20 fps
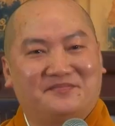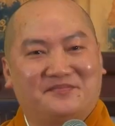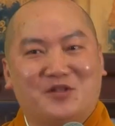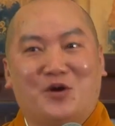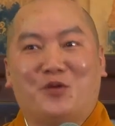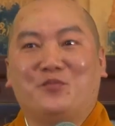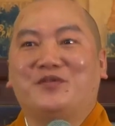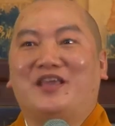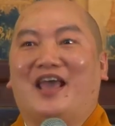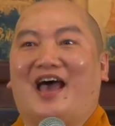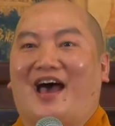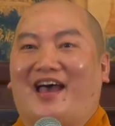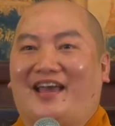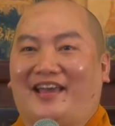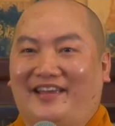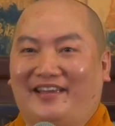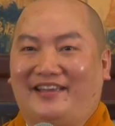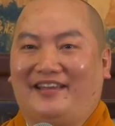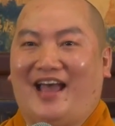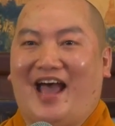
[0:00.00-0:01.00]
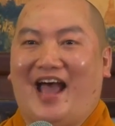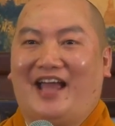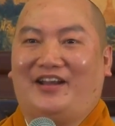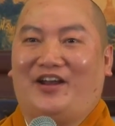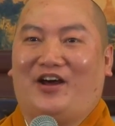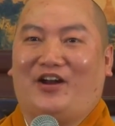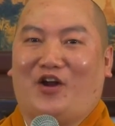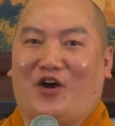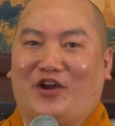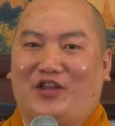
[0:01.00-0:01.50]
Đúng vậy, ai
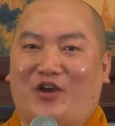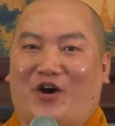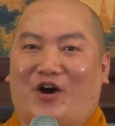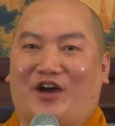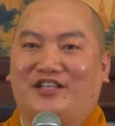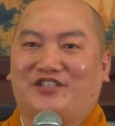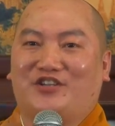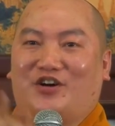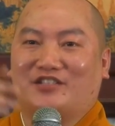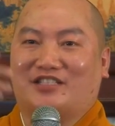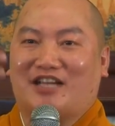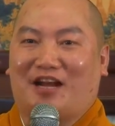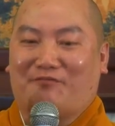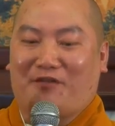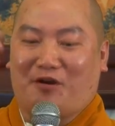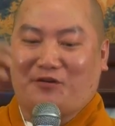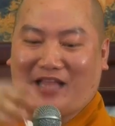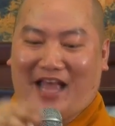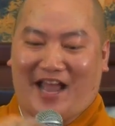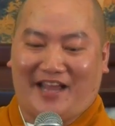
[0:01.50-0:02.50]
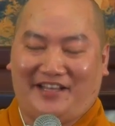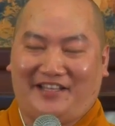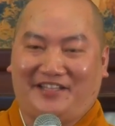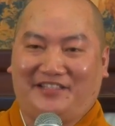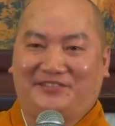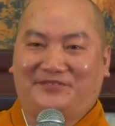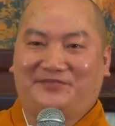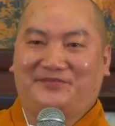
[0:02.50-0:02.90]
đó nói giỏi cho tràng pháo tay đi.